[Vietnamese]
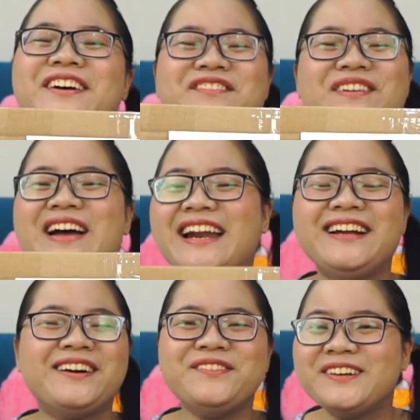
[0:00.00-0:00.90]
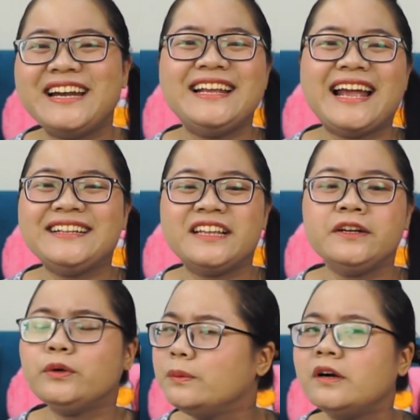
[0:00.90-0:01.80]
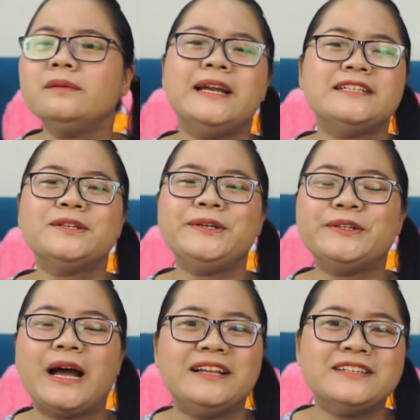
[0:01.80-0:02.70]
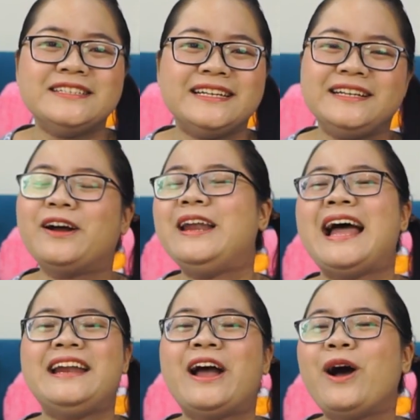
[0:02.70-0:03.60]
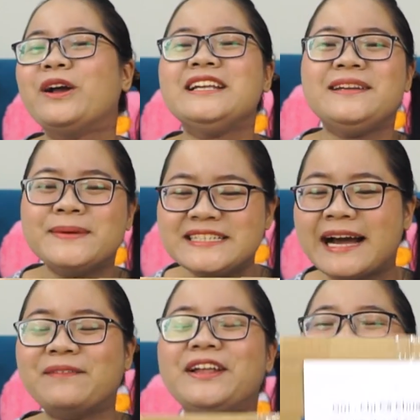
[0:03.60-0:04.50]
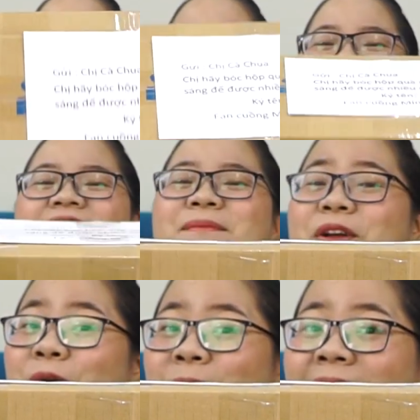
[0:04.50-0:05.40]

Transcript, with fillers: mà bạn ấy không có để danh tính cũng không để số điện thoại cho chị gọi lại để hỏi cái gì bên trong thôi bây giờ mình cùng